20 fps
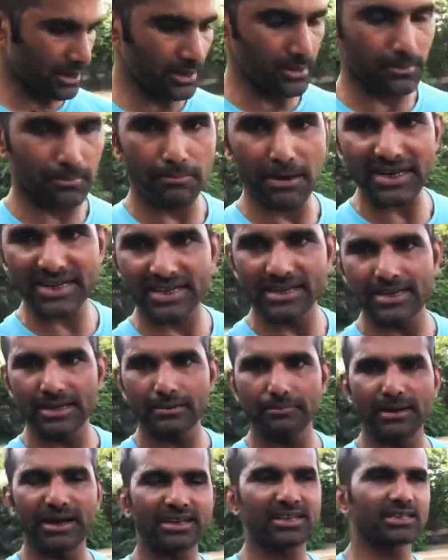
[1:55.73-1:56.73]
মাটি
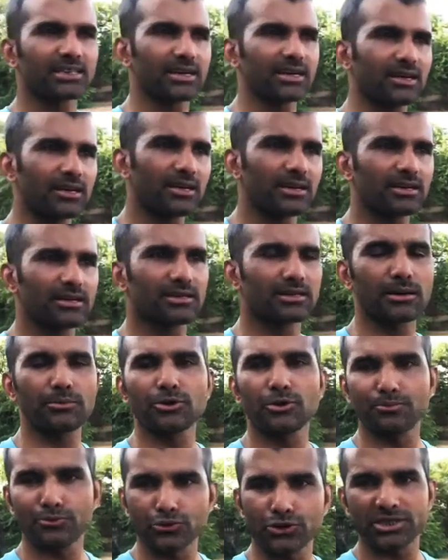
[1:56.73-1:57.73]
মাটিতে তেমন
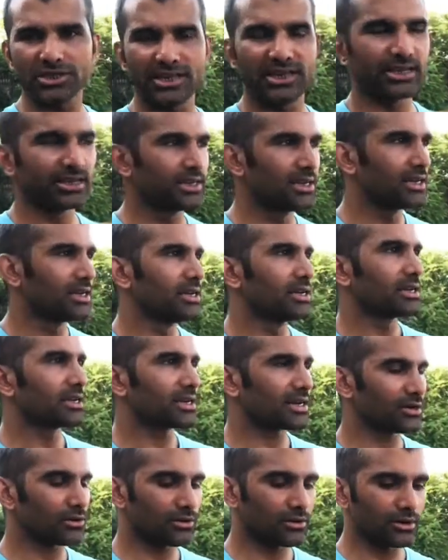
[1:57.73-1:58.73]
পুষ্টি নেই
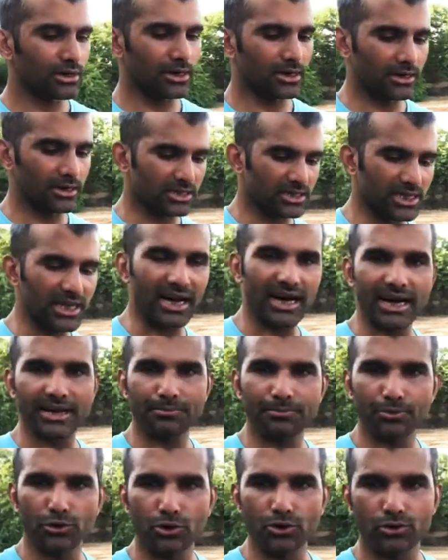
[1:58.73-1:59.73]
কারণ সার
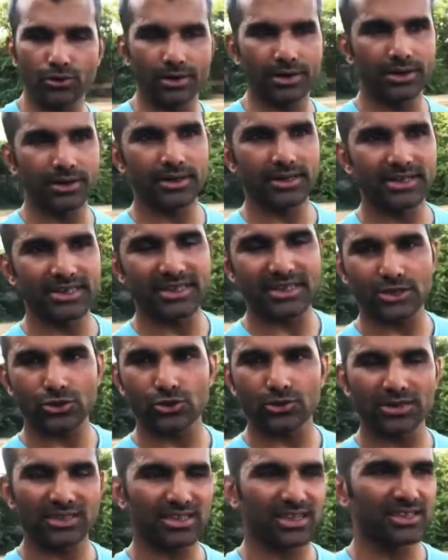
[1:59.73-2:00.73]
প্রয়োগ করে কীটনাশক
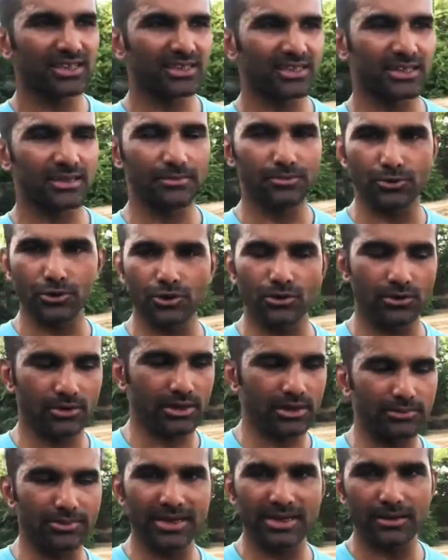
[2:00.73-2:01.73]
ইত্যাদি ইত্যাদি প্রয়োগ
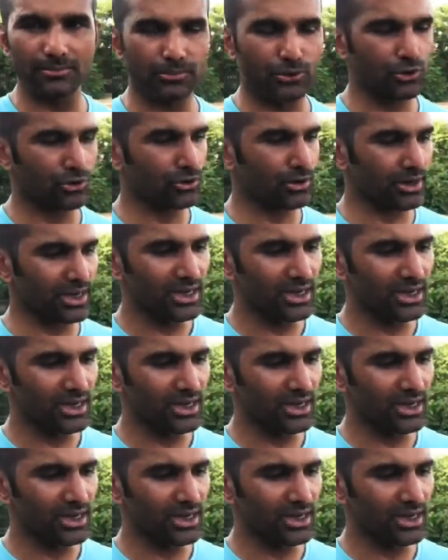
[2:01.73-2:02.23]
কেমিক্যাল প্রয়োগ করে